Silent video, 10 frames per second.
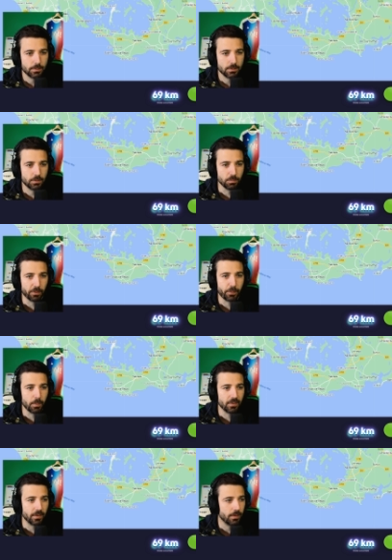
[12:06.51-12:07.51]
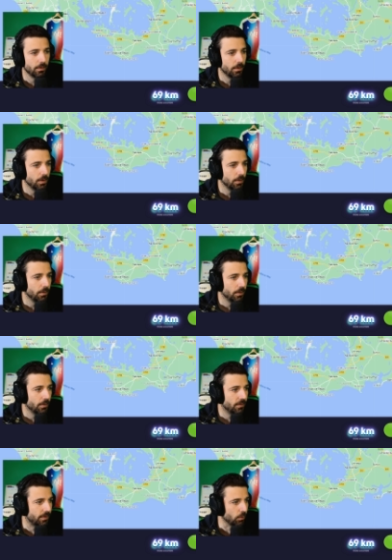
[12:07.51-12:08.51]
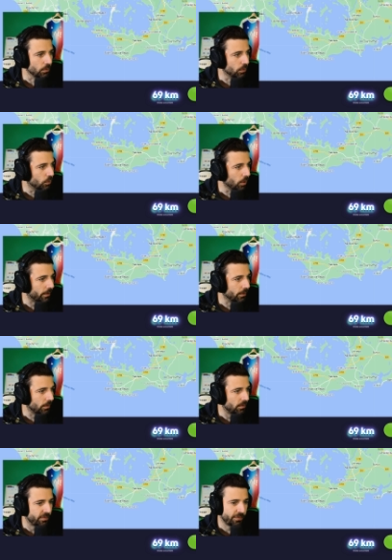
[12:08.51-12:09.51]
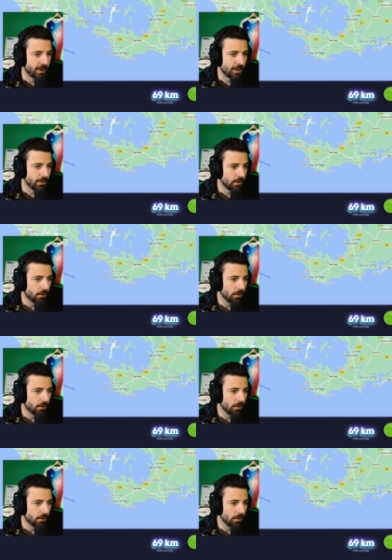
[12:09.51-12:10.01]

J'ai bien fait baiser. C'est où, du coup Attends, Vannes